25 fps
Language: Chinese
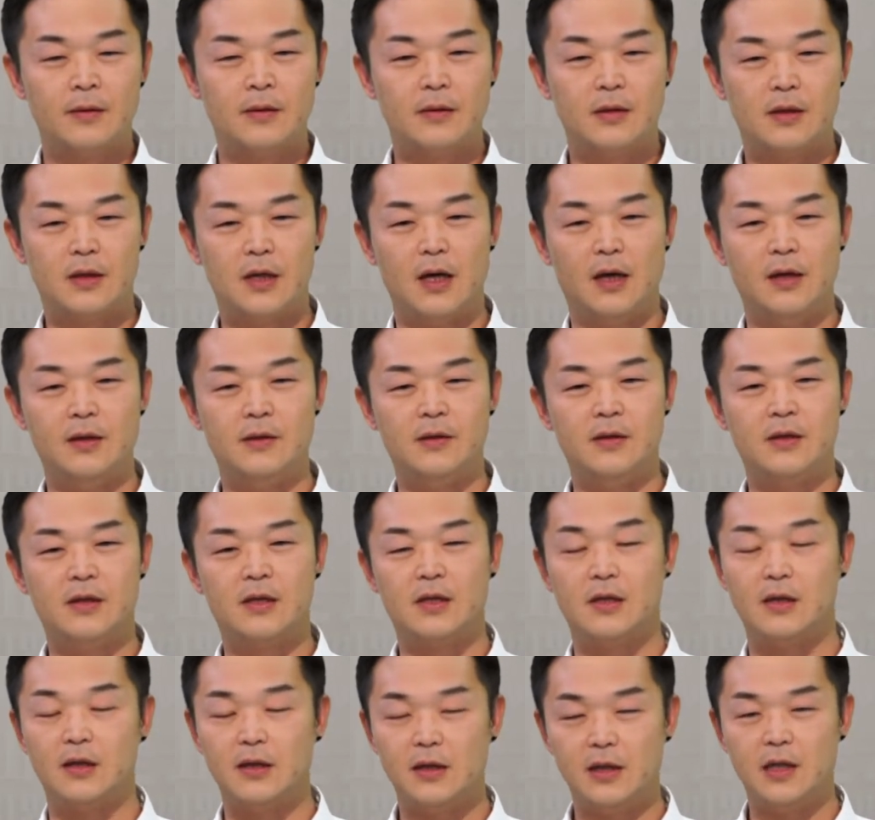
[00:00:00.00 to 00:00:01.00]
参
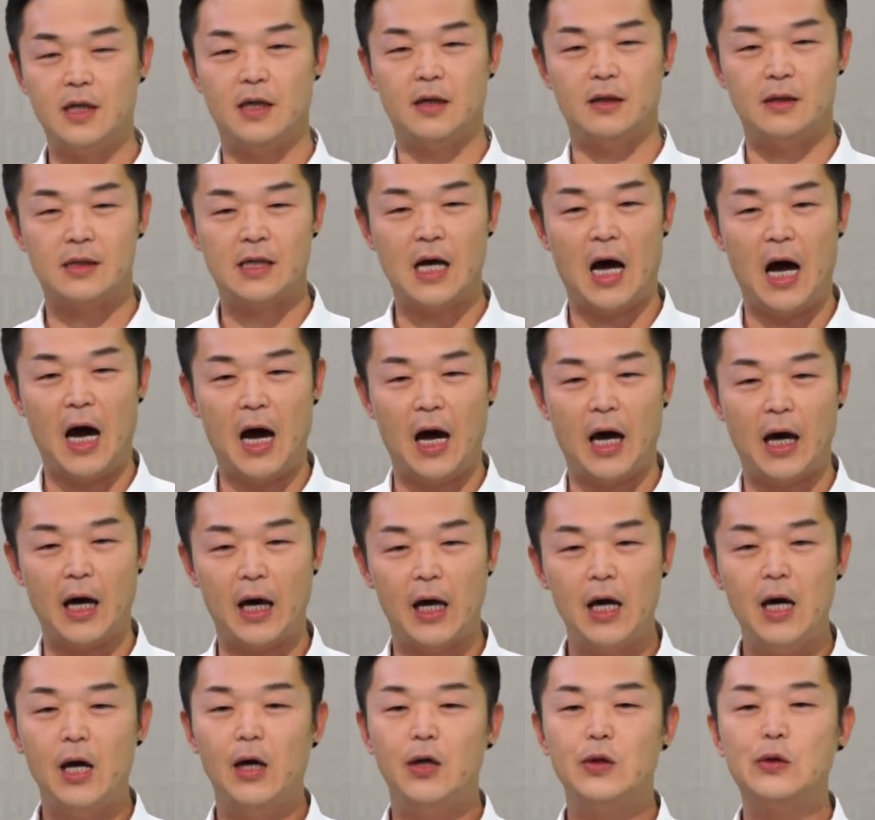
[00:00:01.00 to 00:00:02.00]
差荇菜，
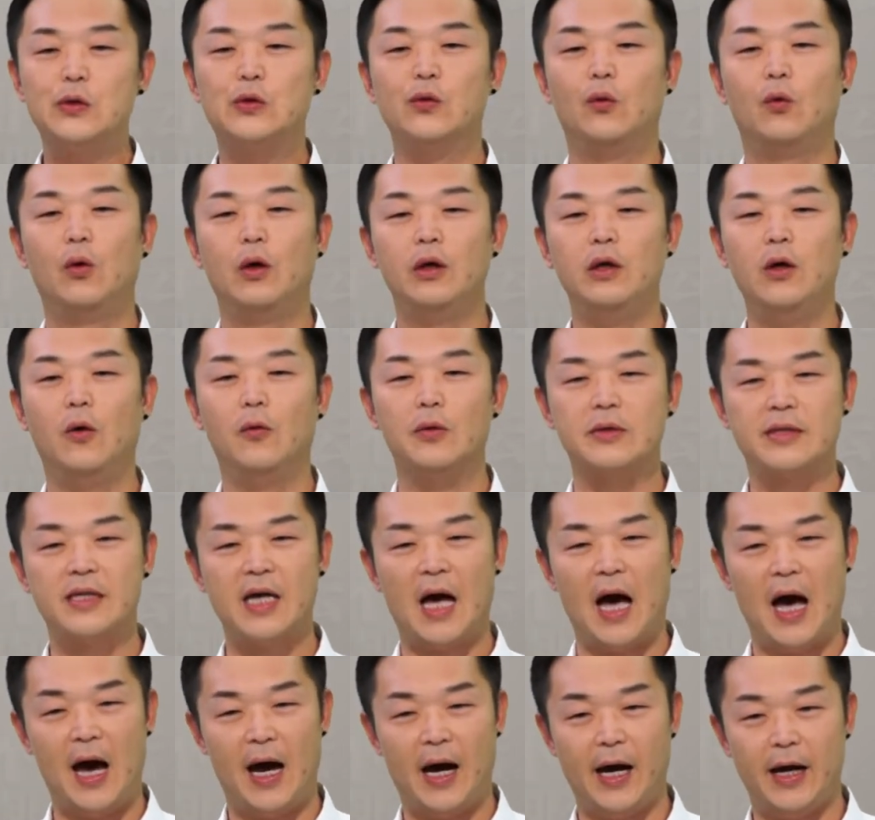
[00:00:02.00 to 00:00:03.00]
左右采
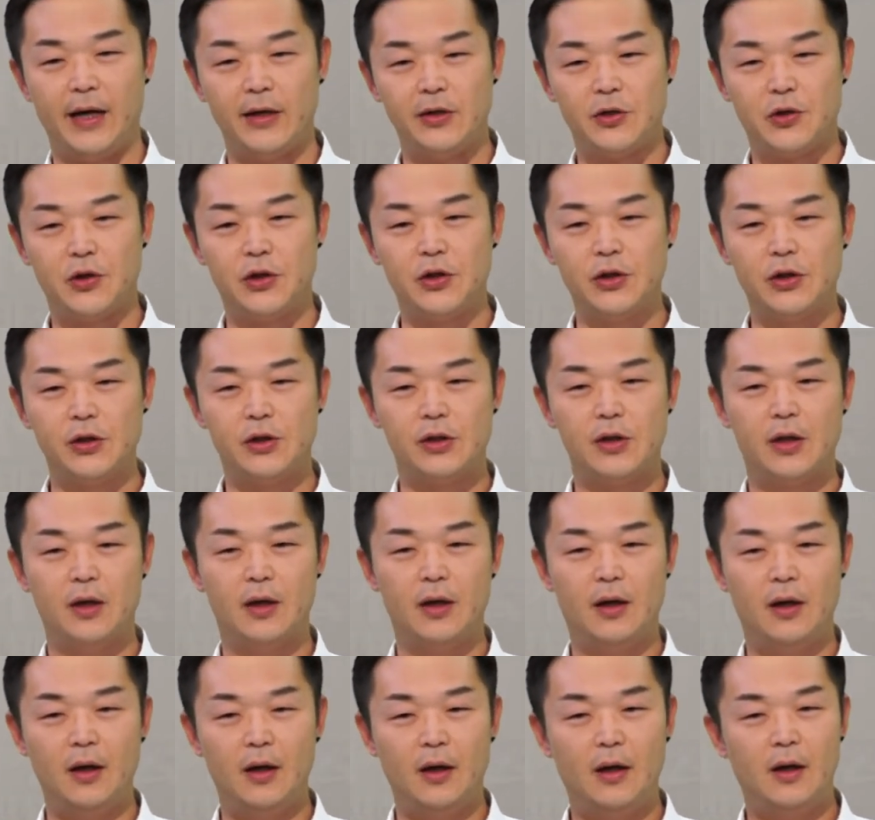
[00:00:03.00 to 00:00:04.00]
之。
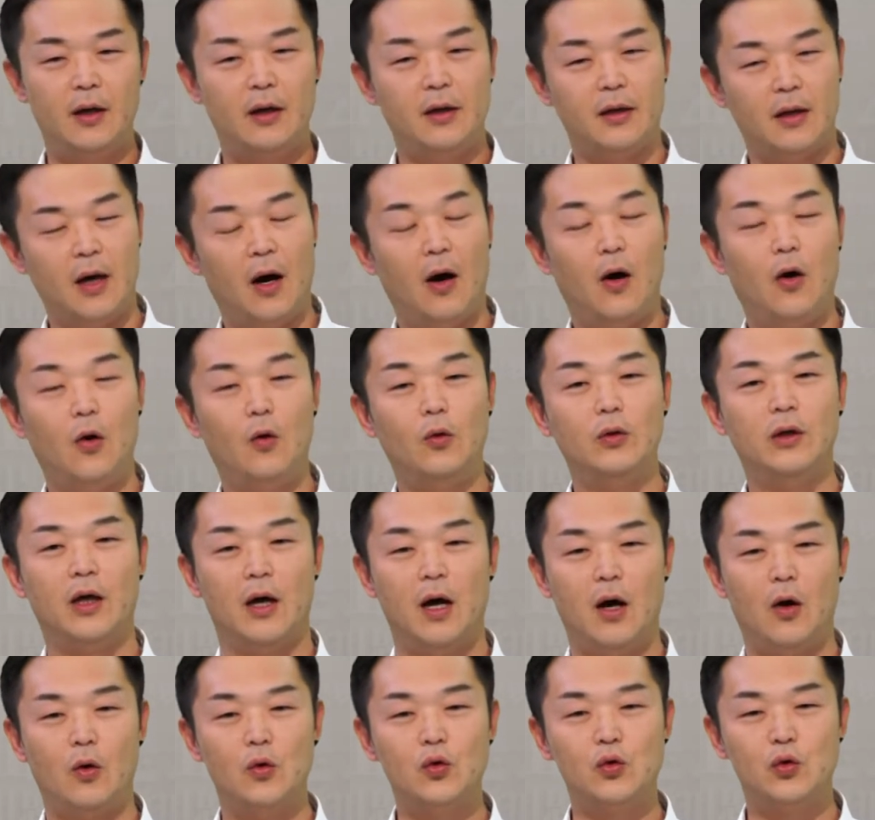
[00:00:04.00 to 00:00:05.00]
窈
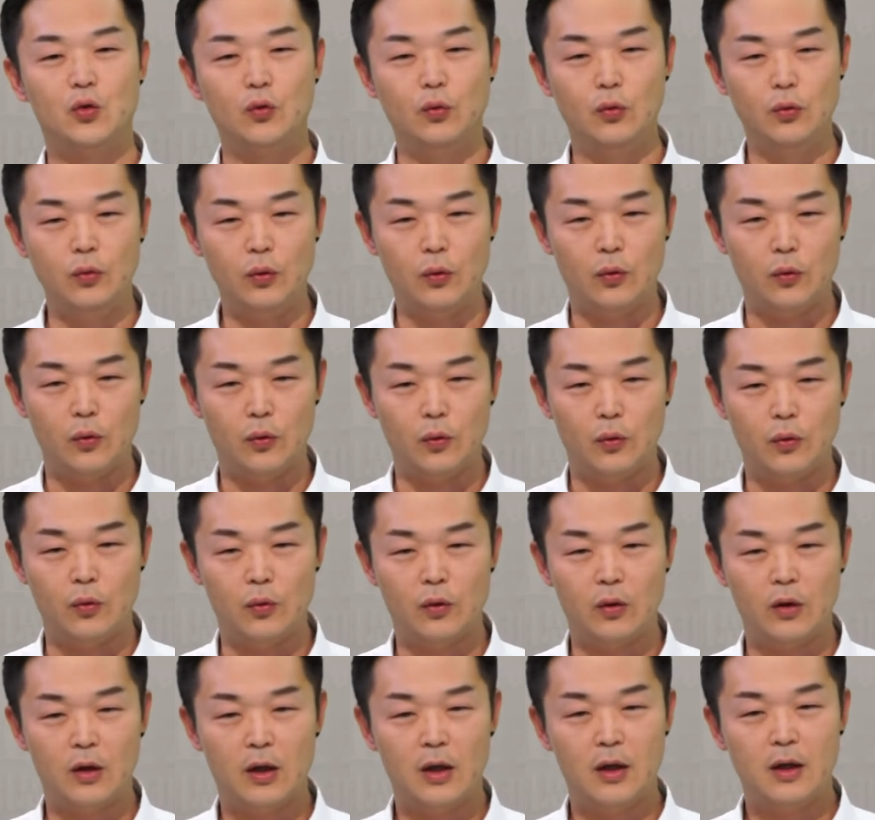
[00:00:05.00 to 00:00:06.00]
窕淑
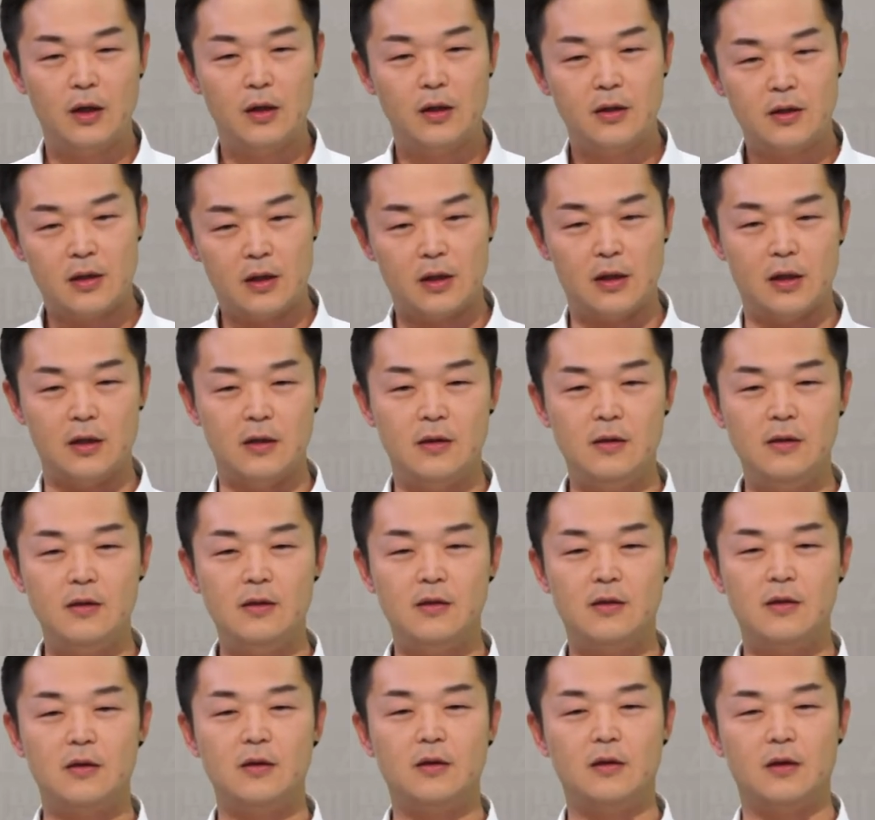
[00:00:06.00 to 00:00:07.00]
女，琴
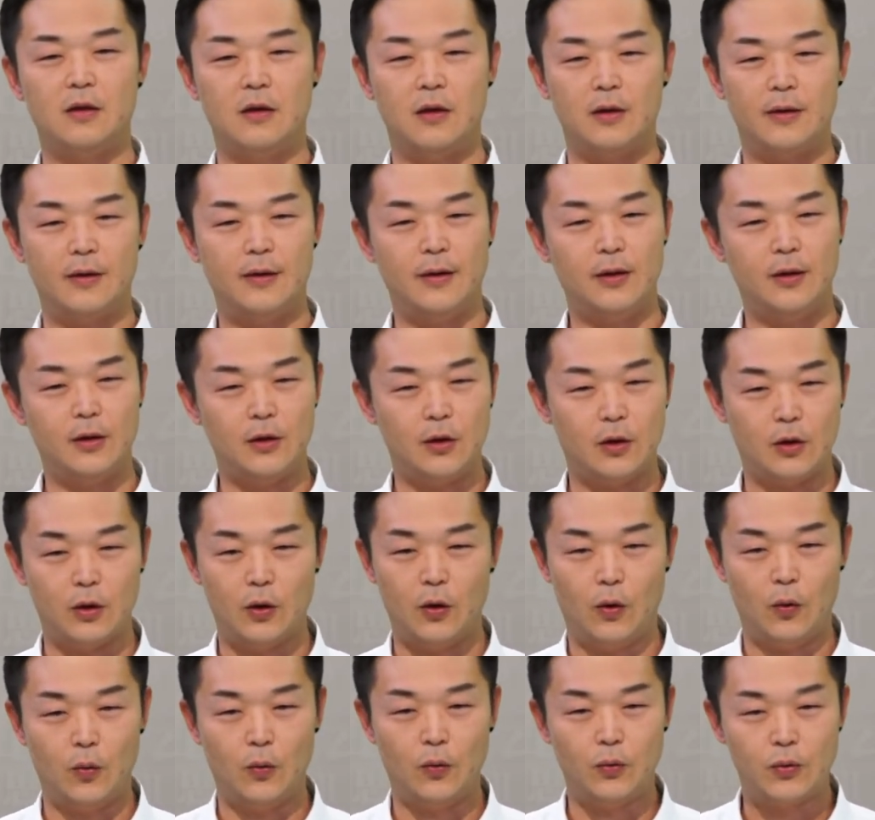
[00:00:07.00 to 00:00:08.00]
瑟友
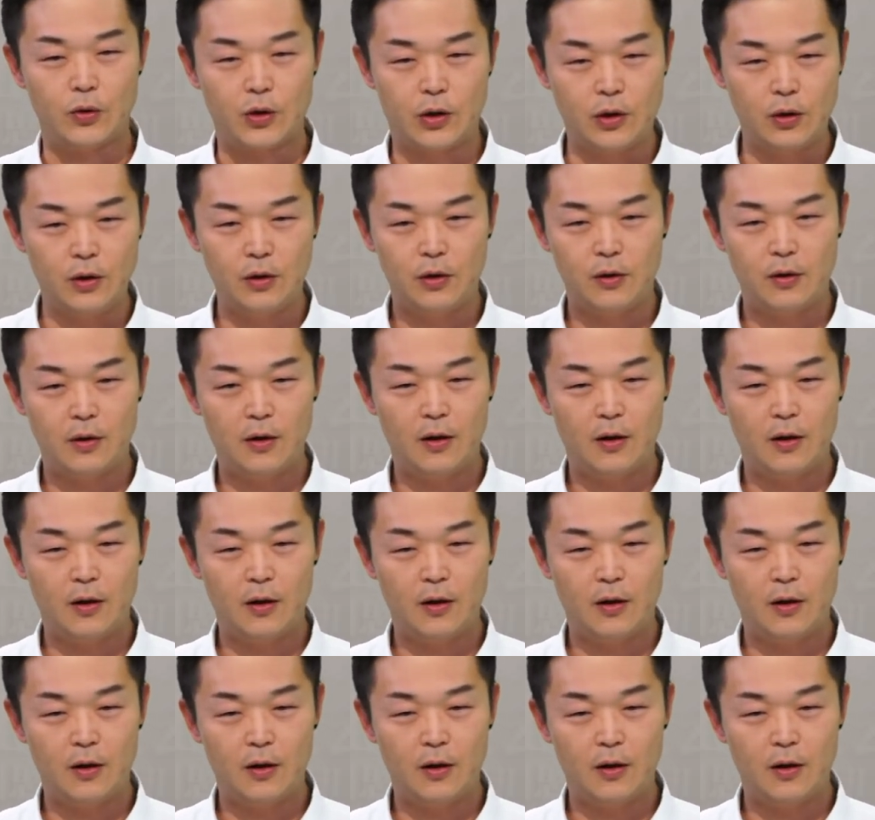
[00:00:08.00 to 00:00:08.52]
之。